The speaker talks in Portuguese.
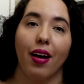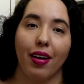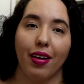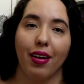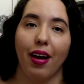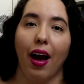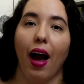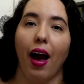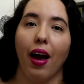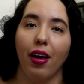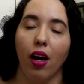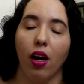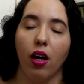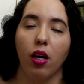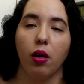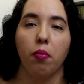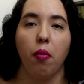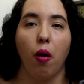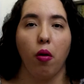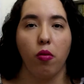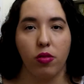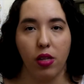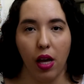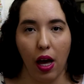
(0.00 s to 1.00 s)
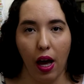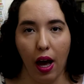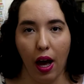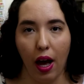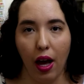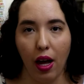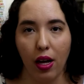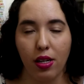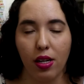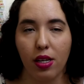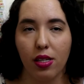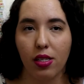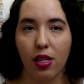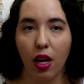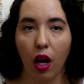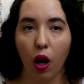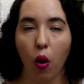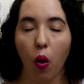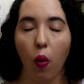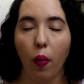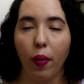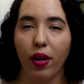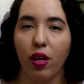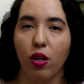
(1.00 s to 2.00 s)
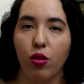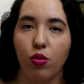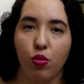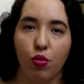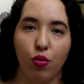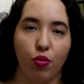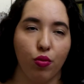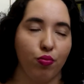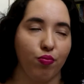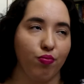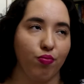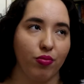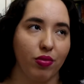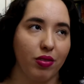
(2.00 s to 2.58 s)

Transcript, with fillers: caia em mãos erradas e com isso